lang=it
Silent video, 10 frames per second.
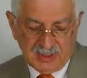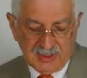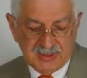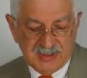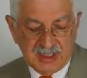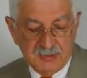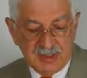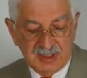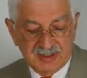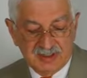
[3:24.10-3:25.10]
Insieme
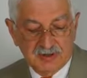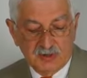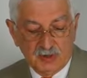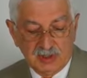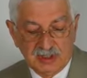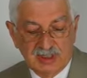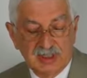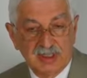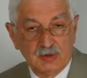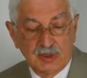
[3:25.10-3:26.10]
agli assessori che
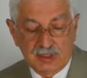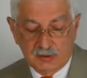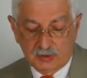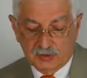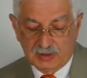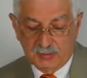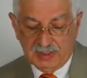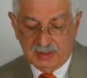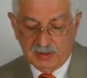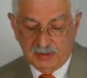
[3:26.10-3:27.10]
ridurranno lo
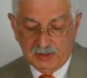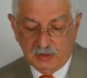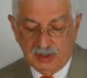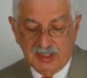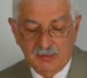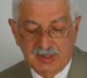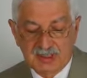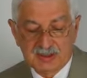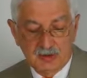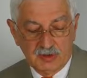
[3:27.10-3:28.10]
stipendio e con
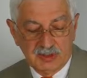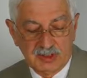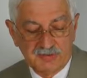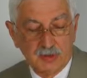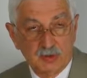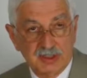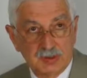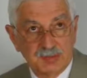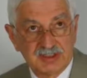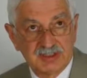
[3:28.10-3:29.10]
l'eliminazione della figura
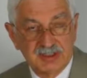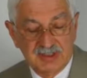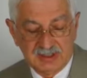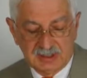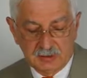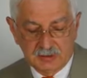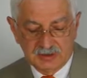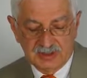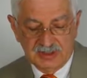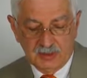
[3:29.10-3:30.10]
del Presidente del
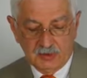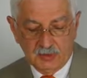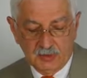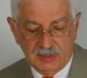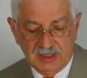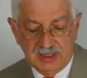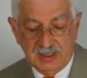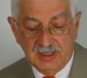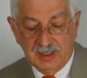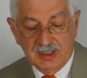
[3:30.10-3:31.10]
Consiglio
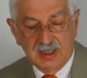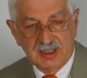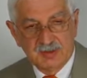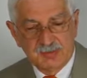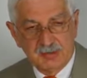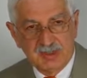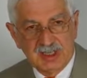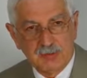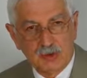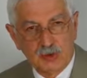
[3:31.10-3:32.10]
Comunale
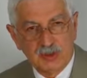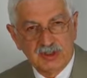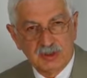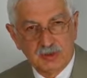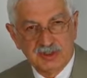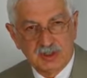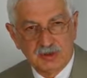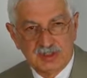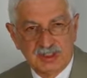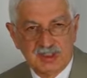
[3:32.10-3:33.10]
risparmieremo oltre
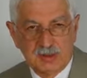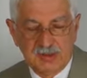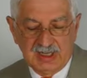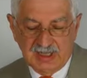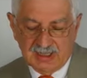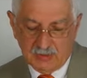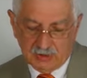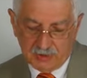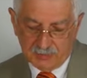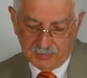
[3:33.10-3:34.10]
230.000
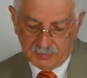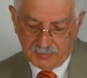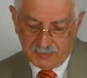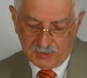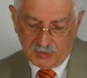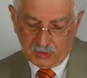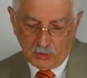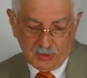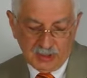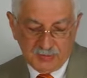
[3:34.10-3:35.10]
euro,
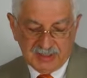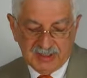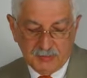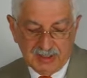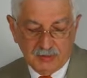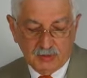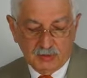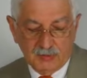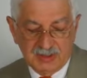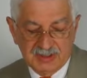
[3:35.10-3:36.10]
con un abbattimento
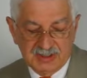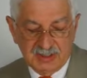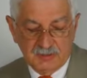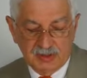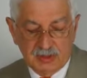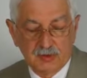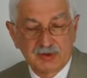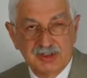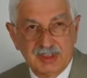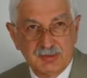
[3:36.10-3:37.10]
complessivo dei
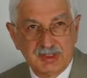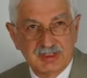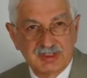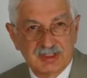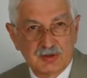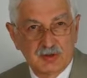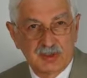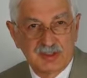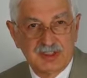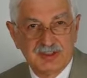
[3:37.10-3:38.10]
costi di
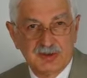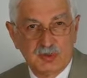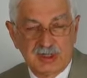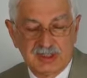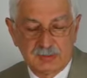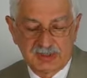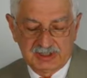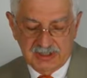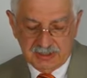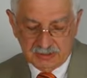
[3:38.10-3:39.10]
amministrazione del
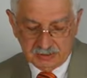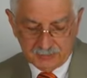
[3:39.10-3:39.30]
50%.